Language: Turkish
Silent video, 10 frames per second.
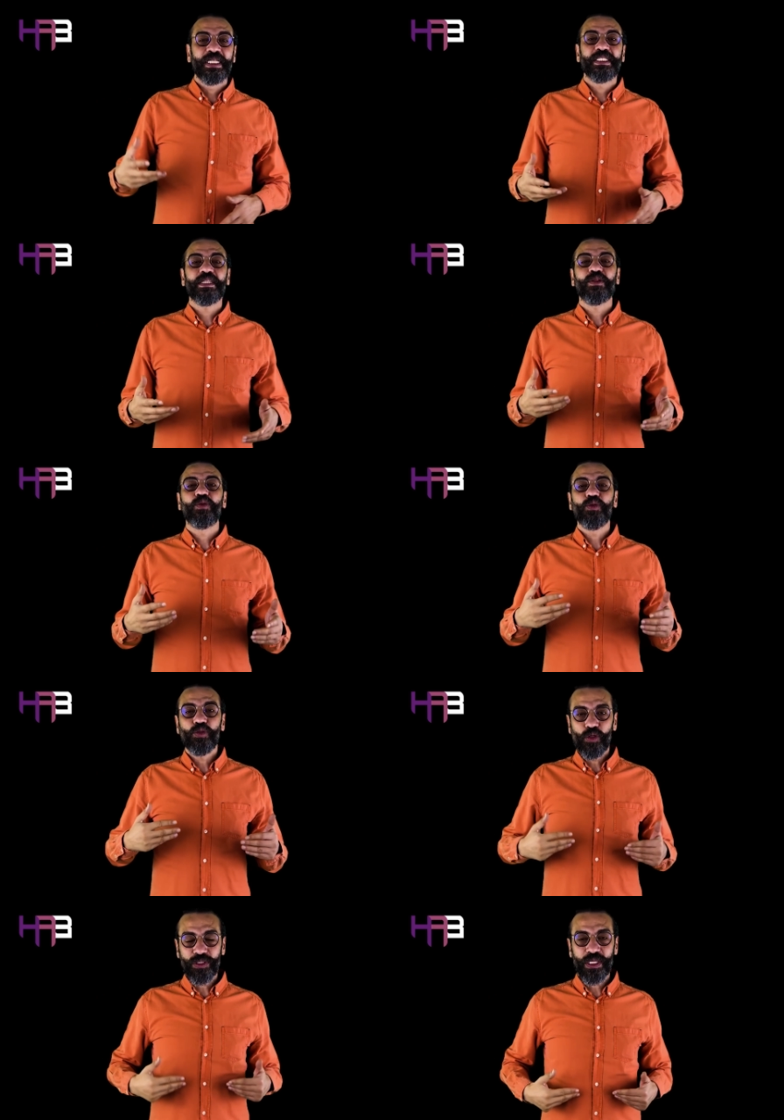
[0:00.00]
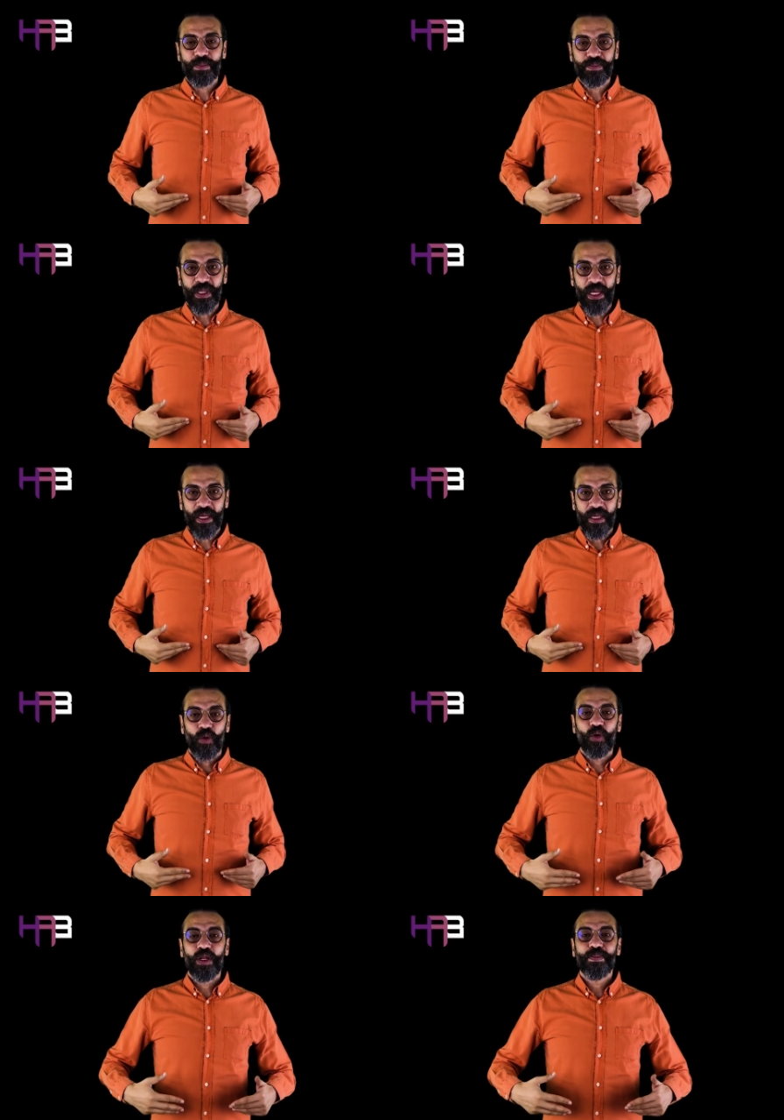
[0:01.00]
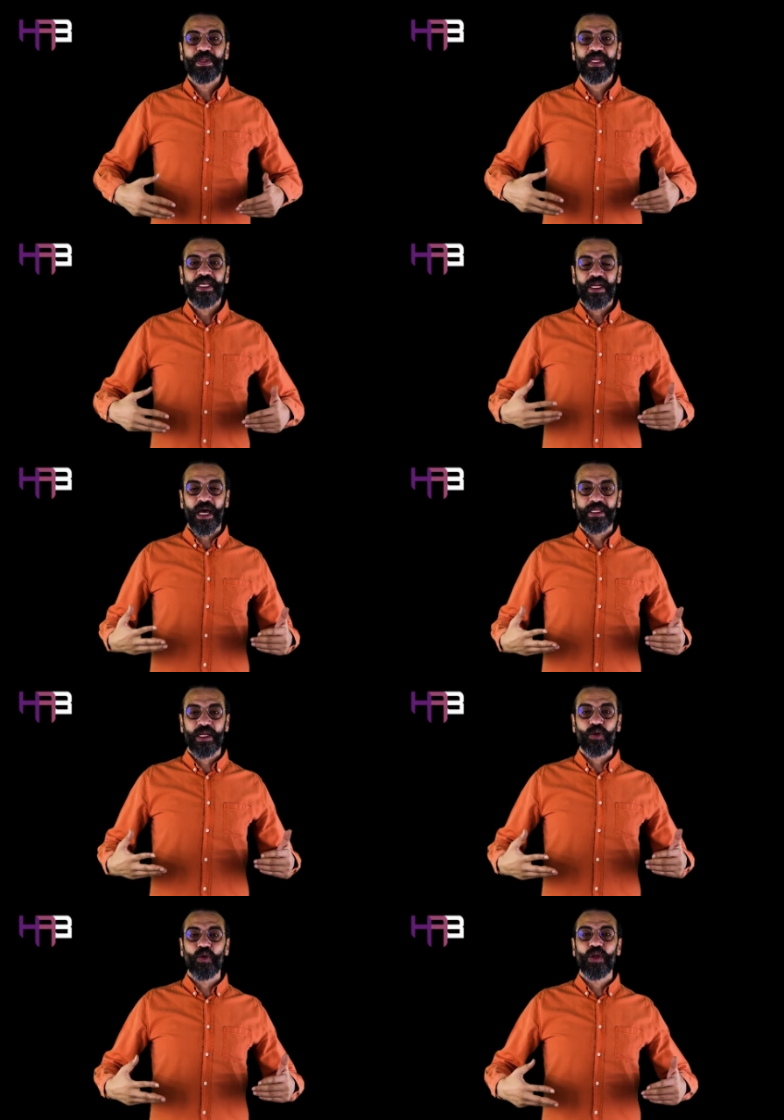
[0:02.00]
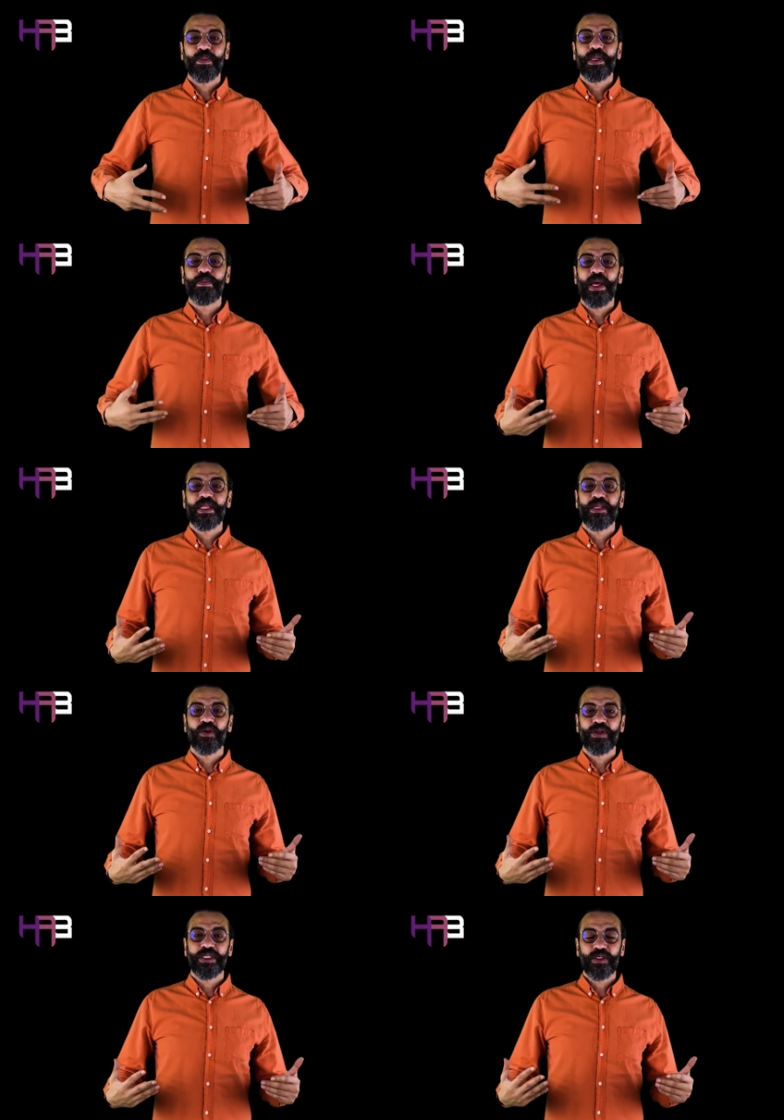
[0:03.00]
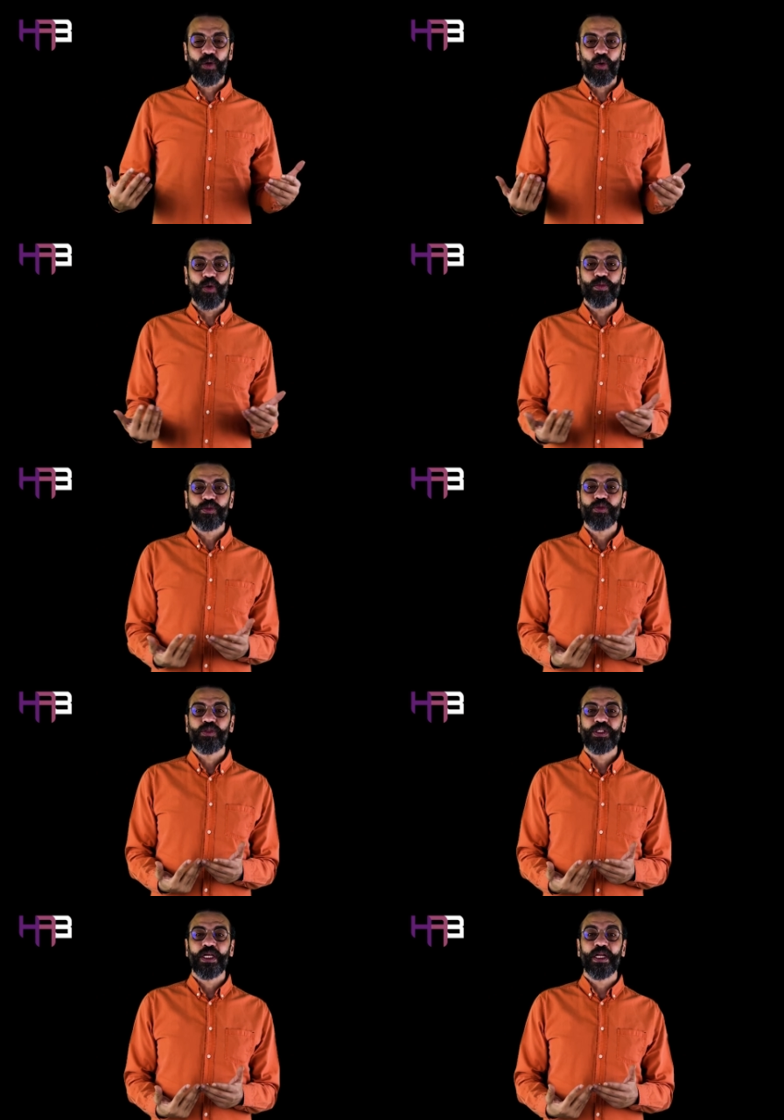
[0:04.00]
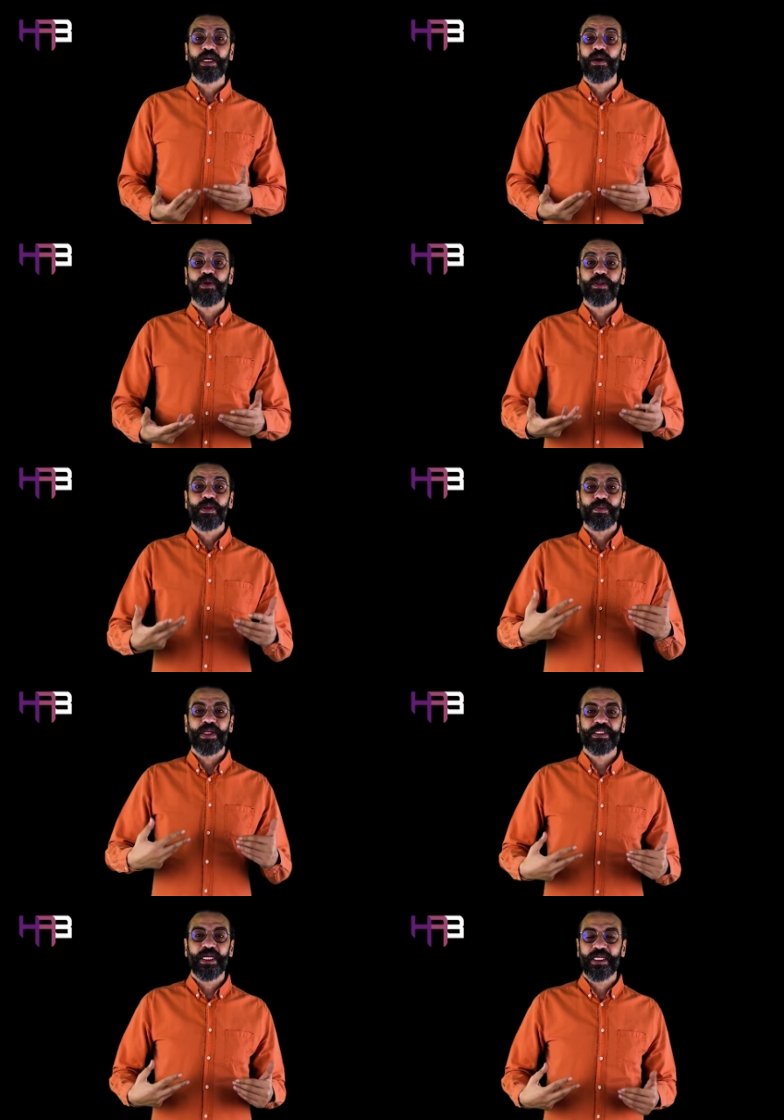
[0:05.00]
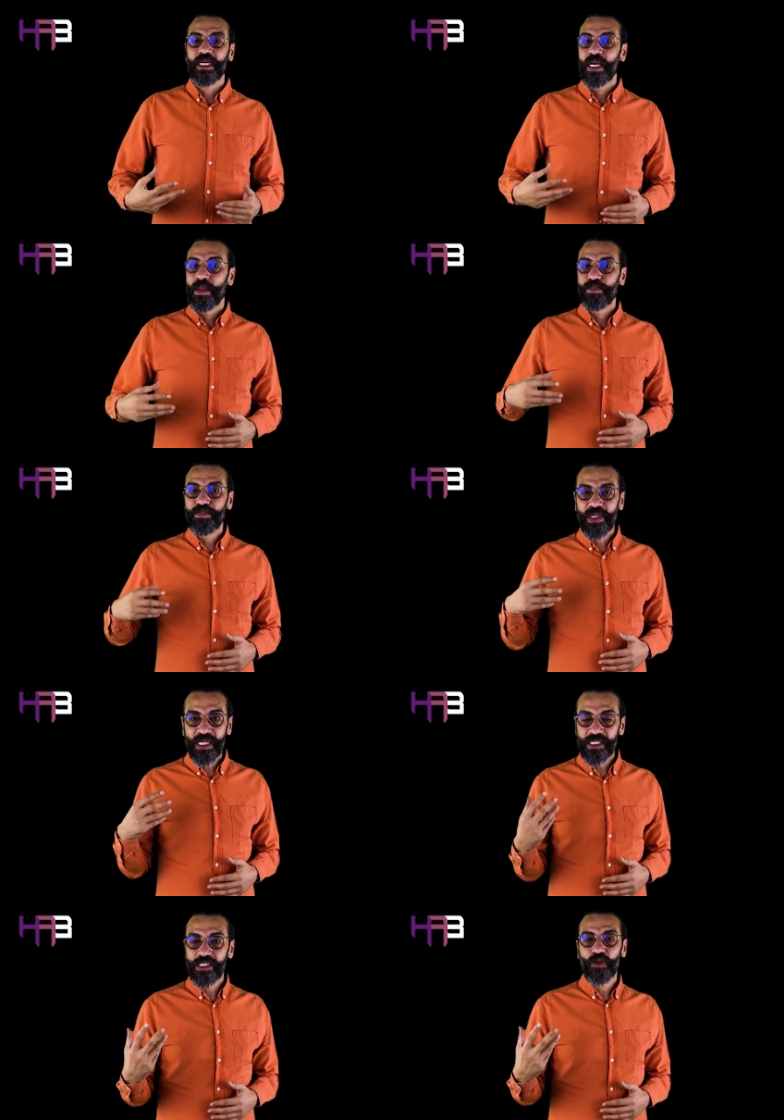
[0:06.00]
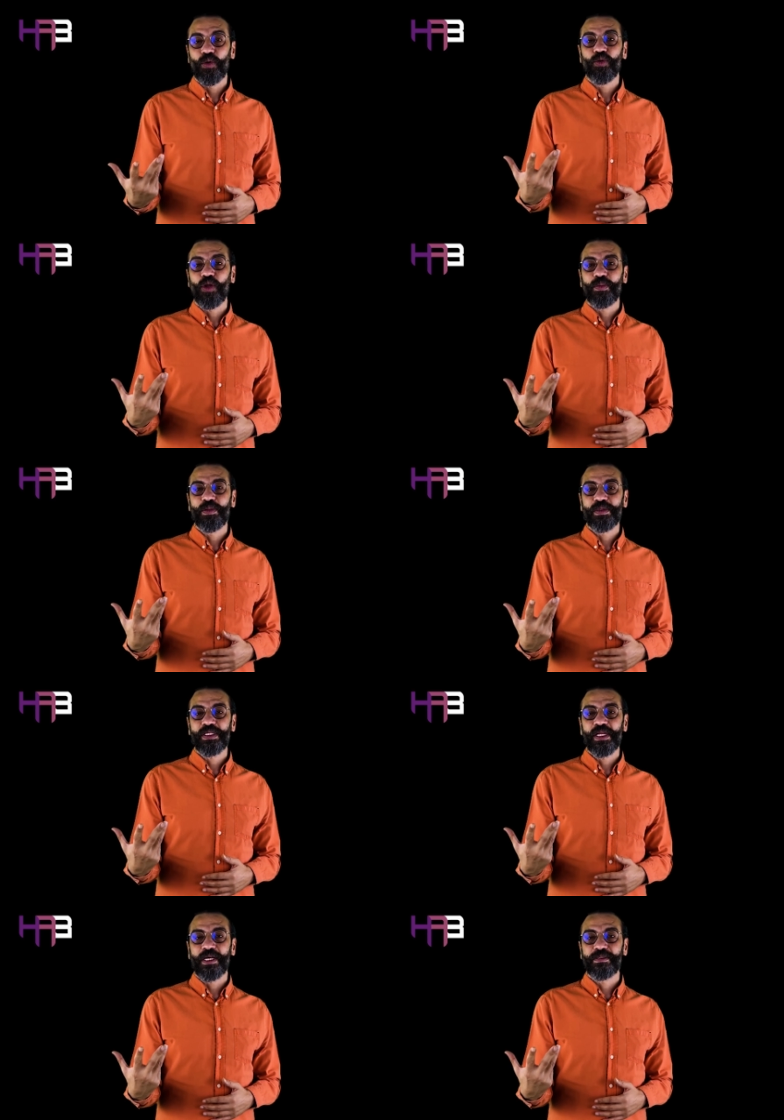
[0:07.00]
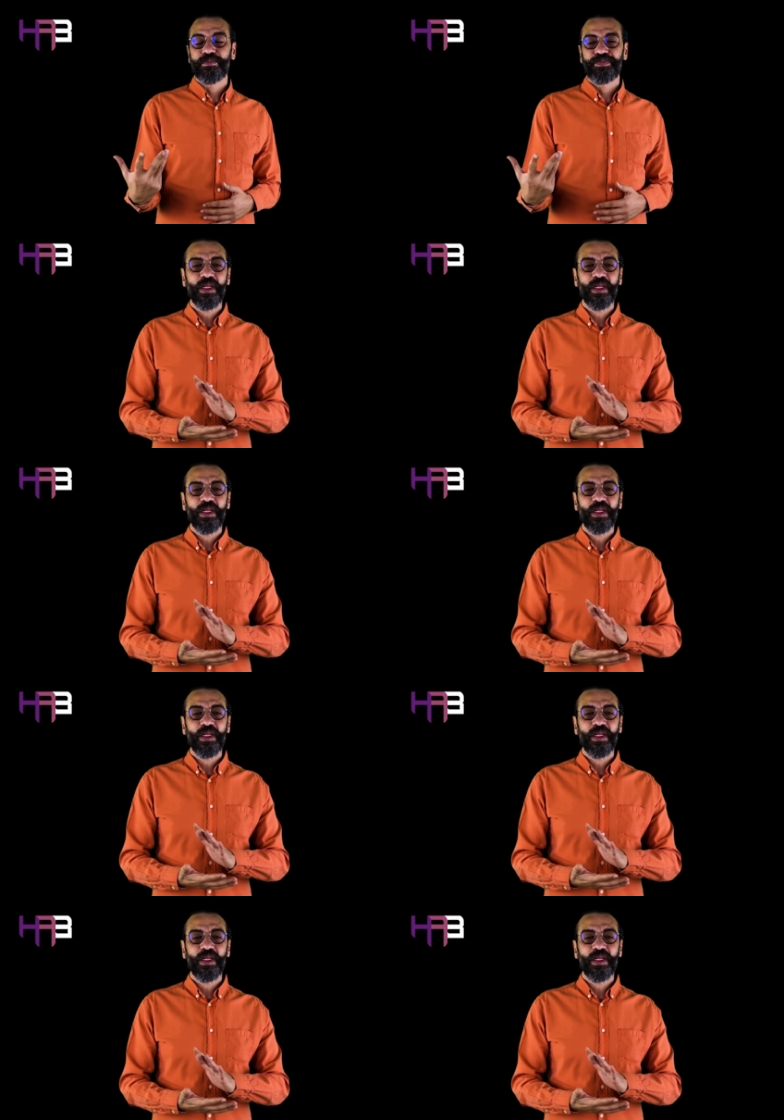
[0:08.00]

ya da duyuyorsan bile öyle bir iraden, öyle bir benliğin olacak ki olumsuz şeyleri kabul etmeyebilecek bilincin oluyor olabilmesi lazım.